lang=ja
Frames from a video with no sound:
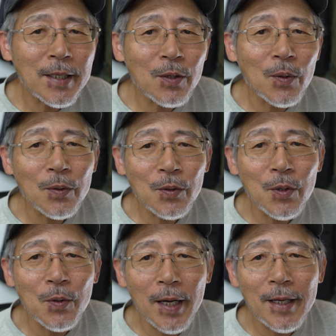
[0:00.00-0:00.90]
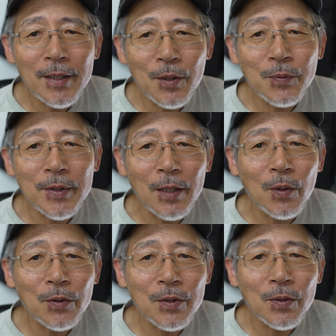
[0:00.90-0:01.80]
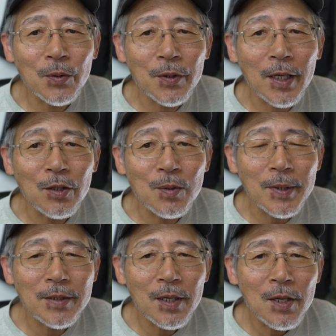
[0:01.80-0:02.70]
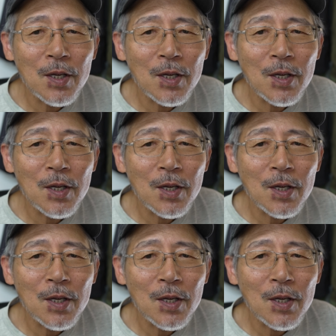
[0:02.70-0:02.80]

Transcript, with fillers: の塗料が塗布可能ということになっております